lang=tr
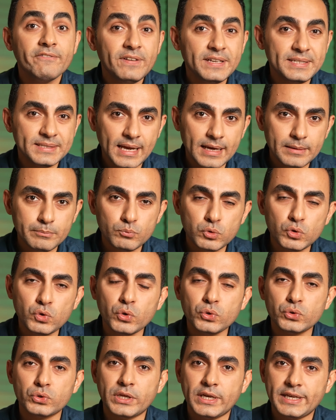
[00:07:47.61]
Ve sen bu
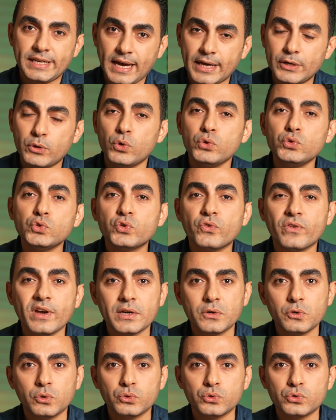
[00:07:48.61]
konuda yani
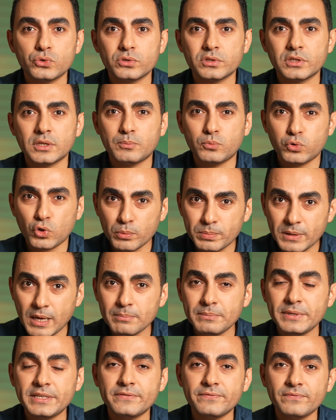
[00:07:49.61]
özgüven konusunda
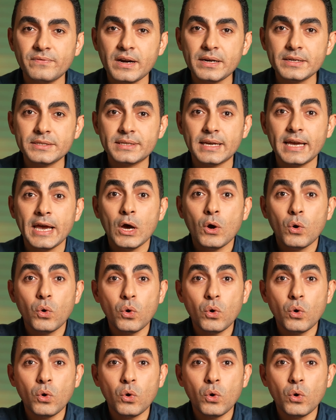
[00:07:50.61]
problemlerin varsa